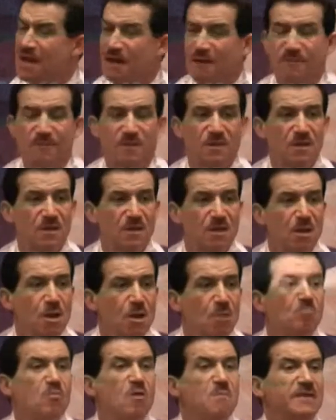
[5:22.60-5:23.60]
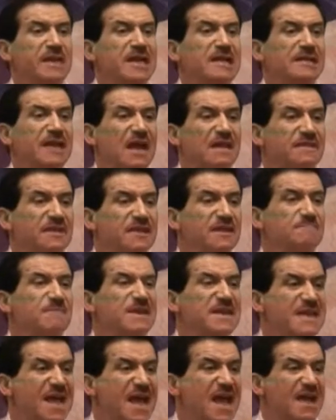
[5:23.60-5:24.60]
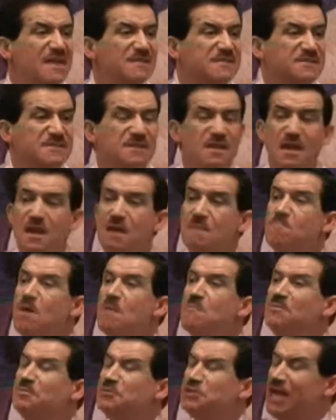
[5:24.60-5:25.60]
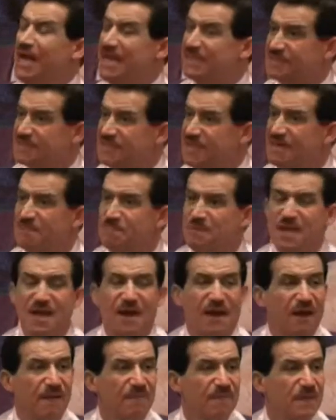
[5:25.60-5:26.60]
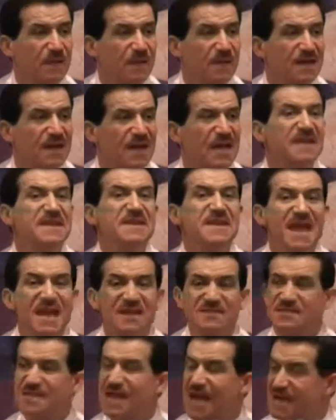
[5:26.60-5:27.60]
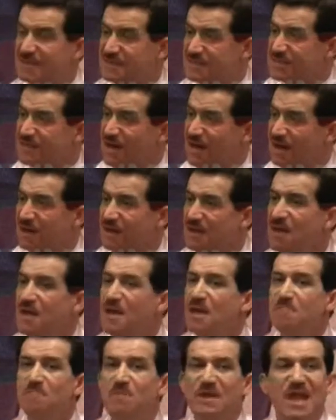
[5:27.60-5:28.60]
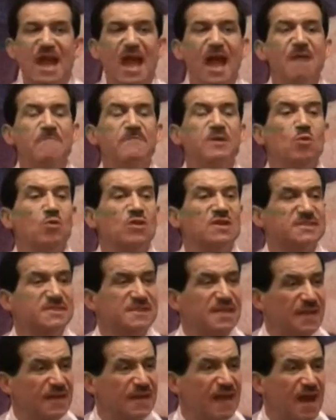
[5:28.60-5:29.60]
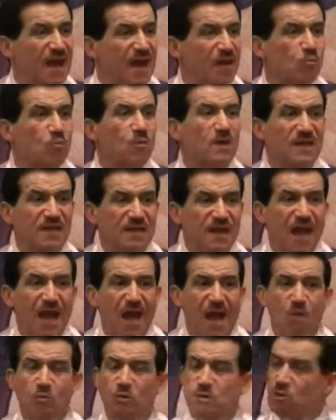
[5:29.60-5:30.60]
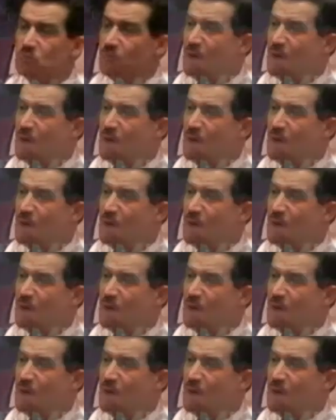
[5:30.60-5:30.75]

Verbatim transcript: بها ممكن الكثير من الناس ما مش حاسين بها الناس حاسة بالأمن والاستقرار والراحة